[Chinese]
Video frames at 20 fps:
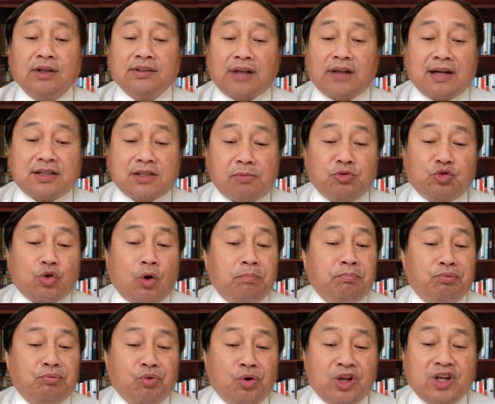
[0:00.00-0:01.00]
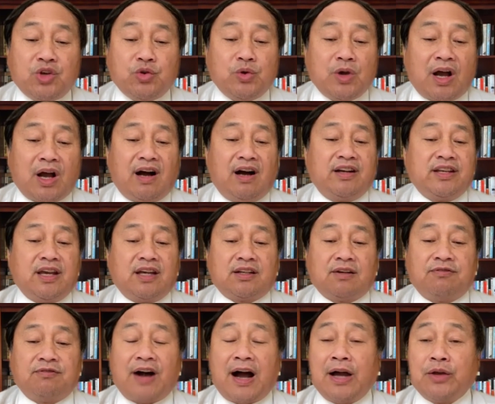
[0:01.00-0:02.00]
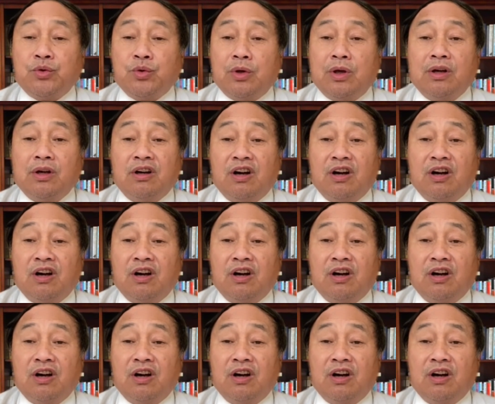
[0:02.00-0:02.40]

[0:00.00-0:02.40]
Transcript: 他这么做不利于行业的发育